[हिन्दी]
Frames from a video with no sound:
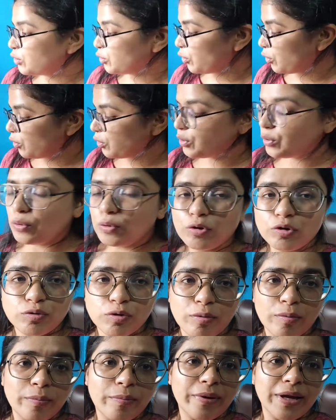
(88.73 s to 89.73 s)
तो
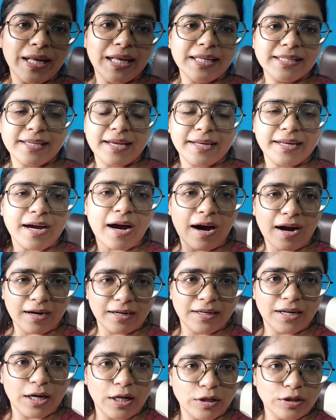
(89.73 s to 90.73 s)
उसमें मेनली सारी
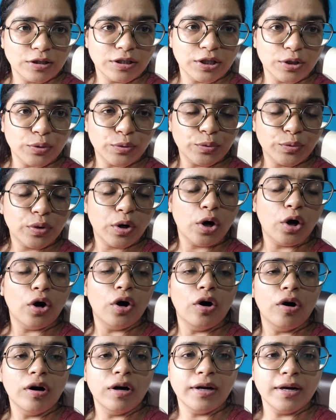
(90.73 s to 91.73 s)
आर्ट डालती हूँ
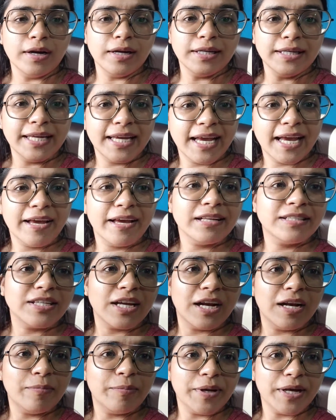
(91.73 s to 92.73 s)
और ये है
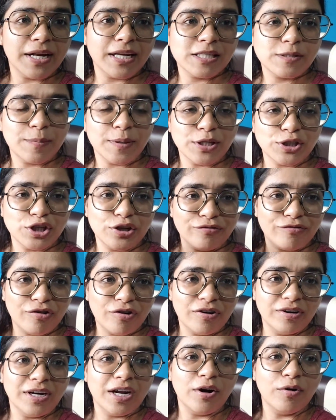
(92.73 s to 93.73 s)
चैनल मेरा स्पेशली
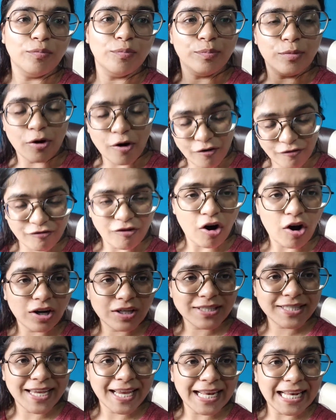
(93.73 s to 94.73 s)
फॉर नाउ
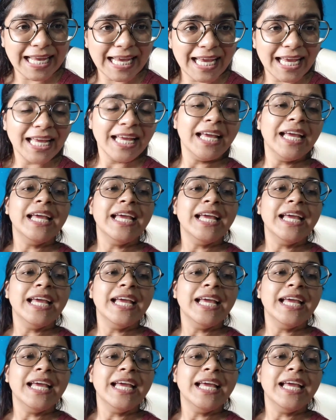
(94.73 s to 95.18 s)
ब्लॉग्स के लिए